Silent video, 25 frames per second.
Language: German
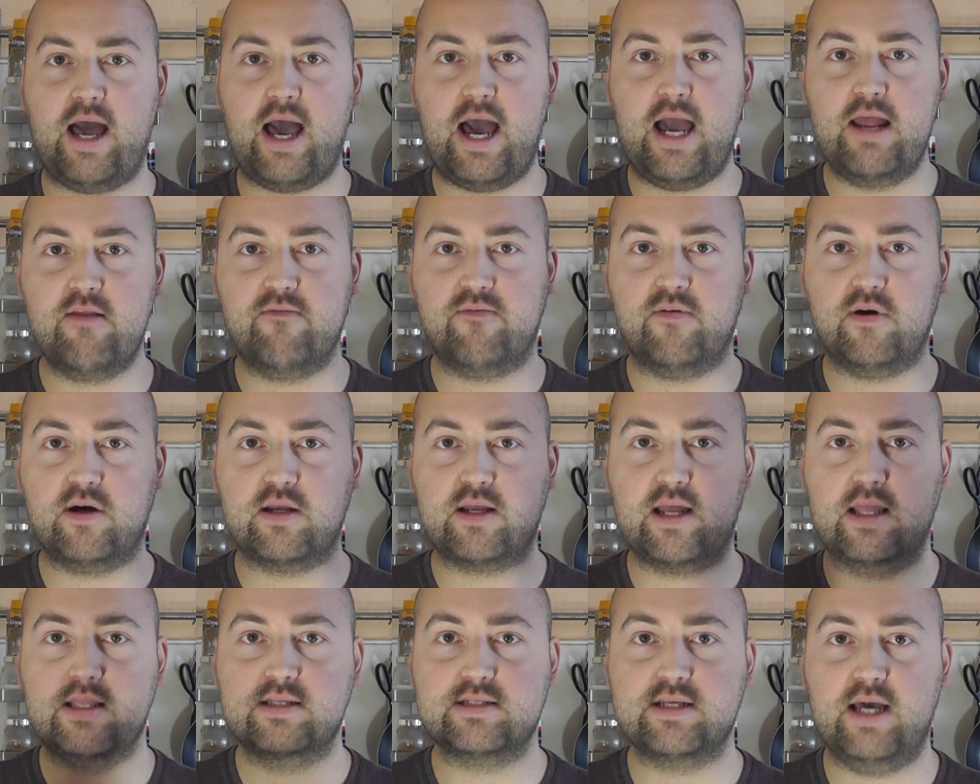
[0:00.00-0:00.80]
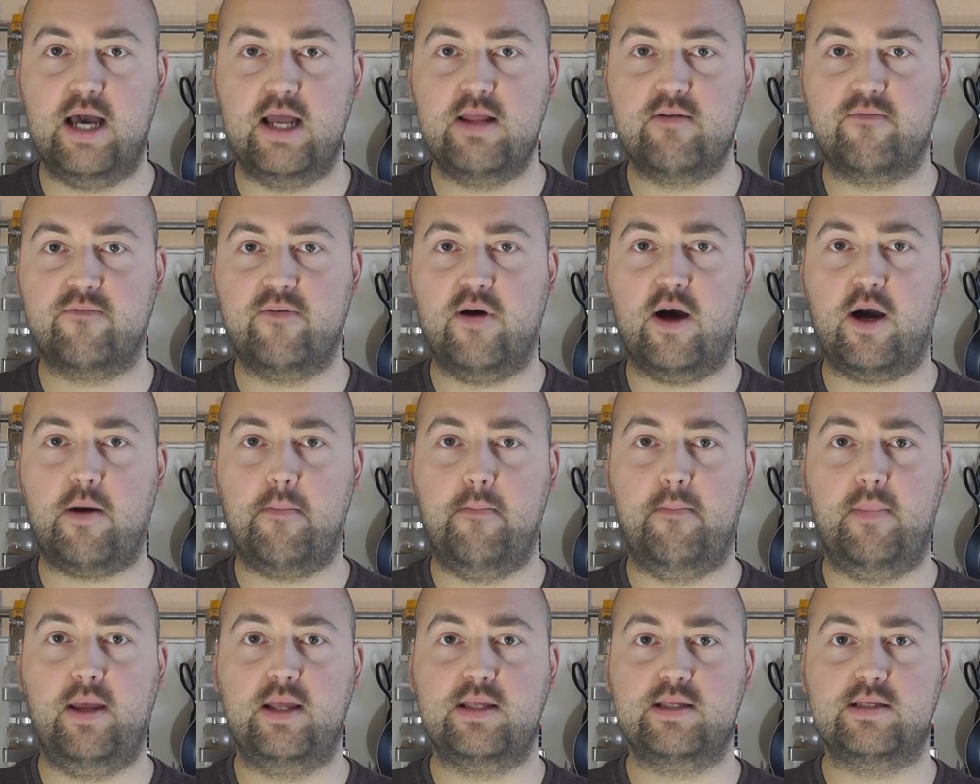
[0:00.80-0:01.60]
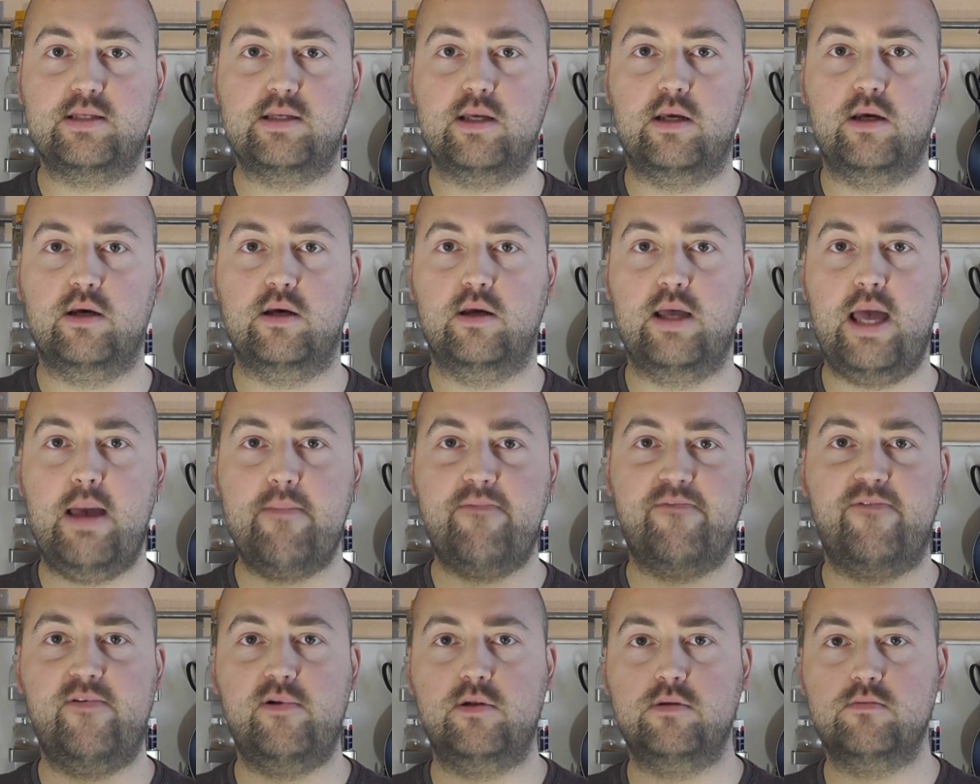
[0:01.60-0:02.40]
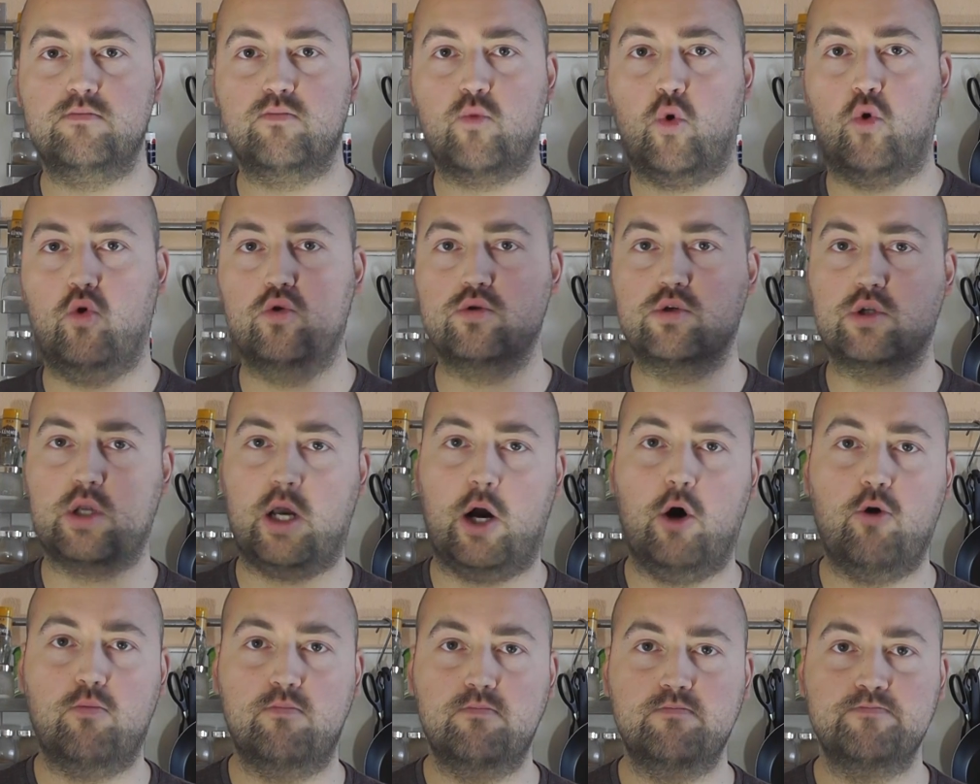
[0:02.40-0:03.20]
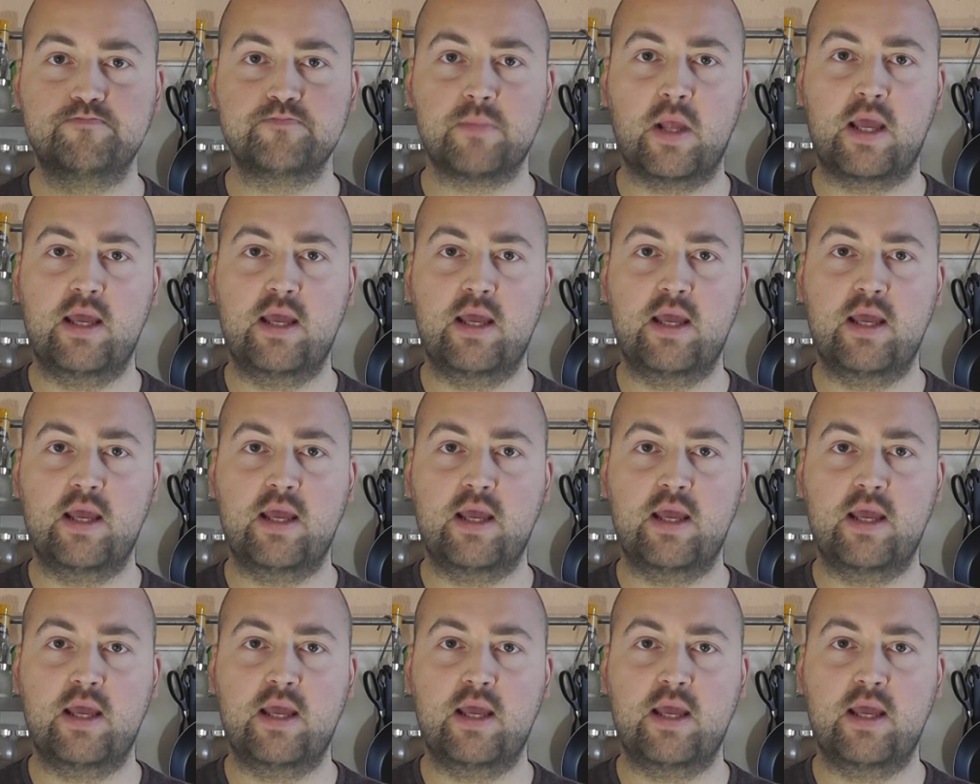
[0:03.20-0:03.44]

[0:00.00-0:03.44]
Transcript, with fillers: einfach, ganz einfach mit äh, Äpfeln und Trauben.